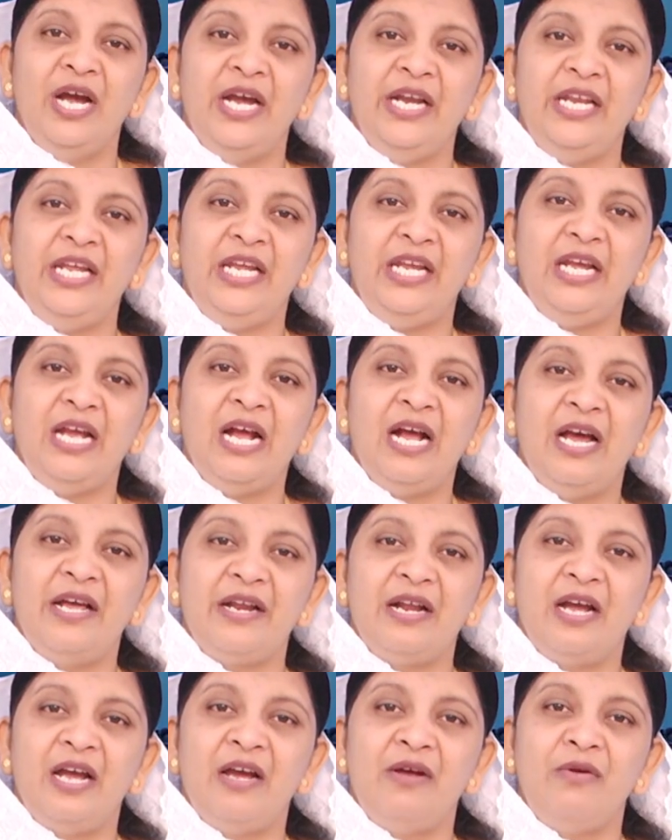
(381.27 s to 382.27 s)
అని ఆ
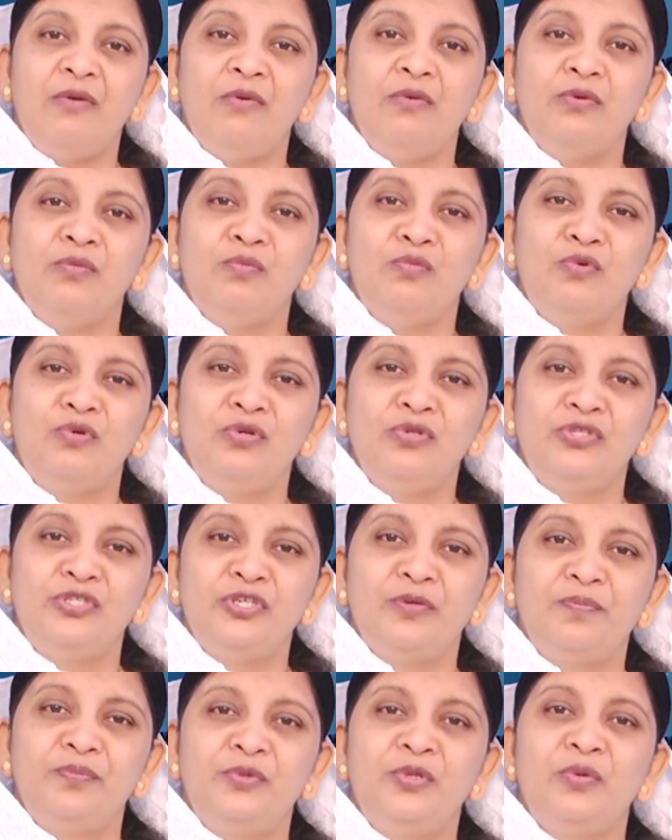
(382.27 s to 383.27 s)
రాళ్ళు మూడు
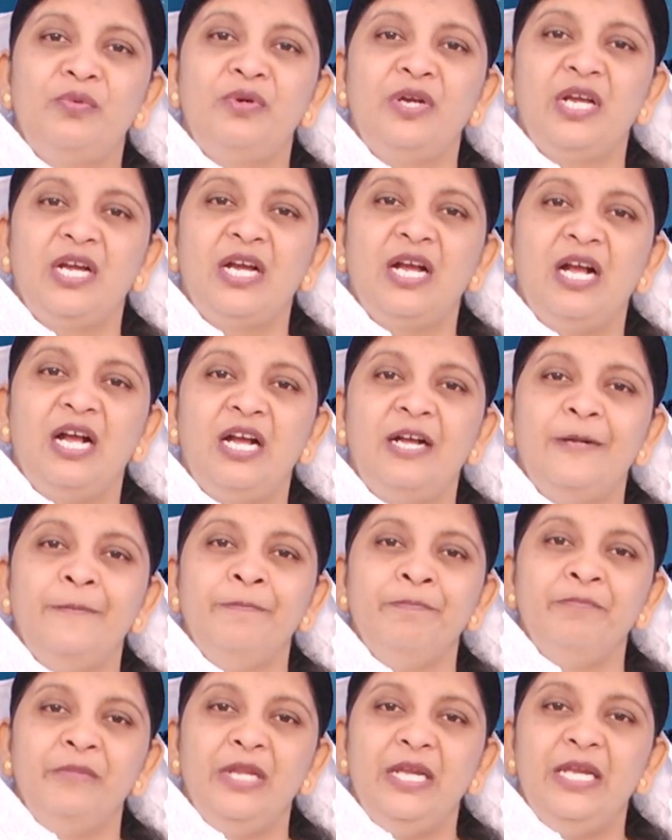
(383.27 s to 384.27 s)
చెప్తూ ఉండగా
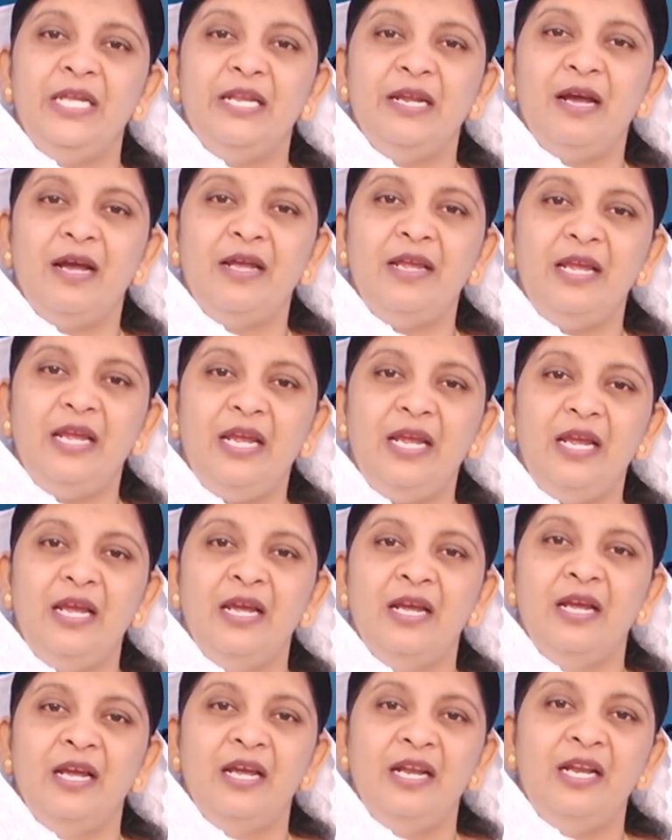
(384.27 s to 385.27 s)
ఈ రాయి
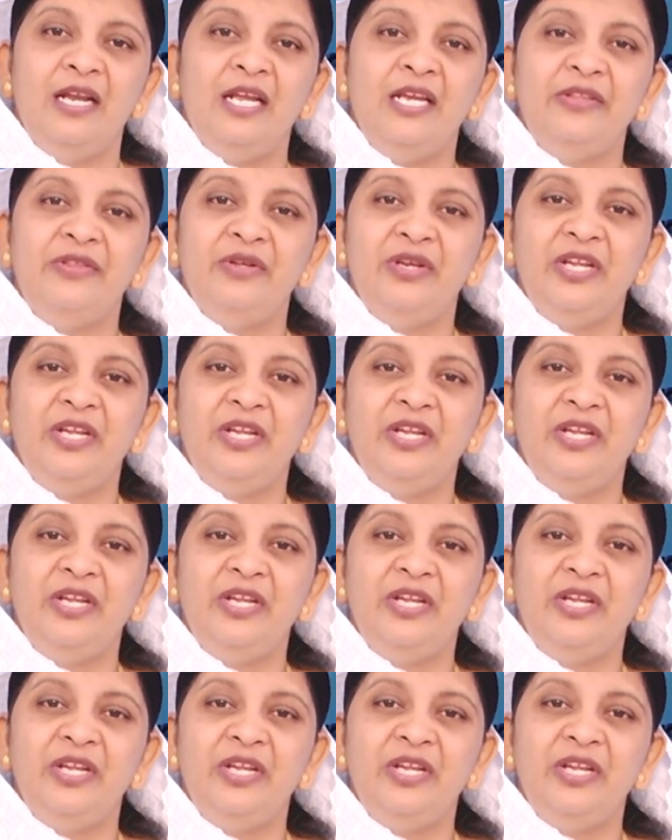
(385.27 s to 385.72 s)
లేదు